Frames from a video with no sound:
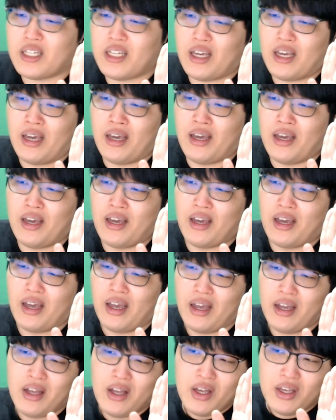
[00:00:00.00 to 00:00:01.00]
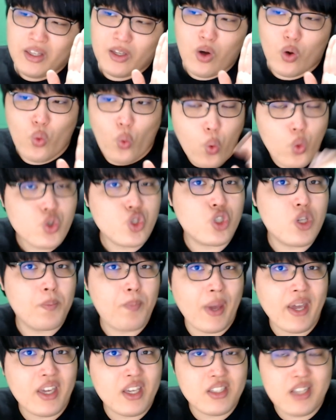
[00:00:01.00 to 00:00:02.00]
예. 이거 코스튬
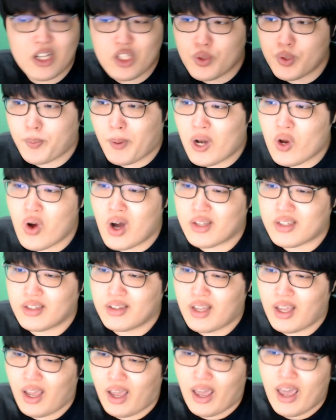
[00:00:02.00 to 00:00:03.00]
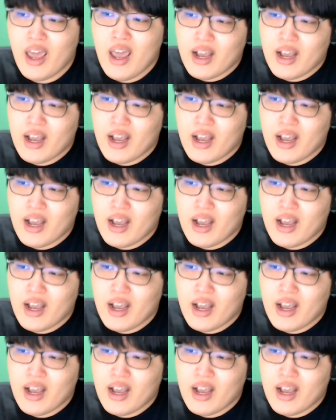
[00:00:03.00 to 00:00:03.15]
패키지 상점에서 팔 것 같은데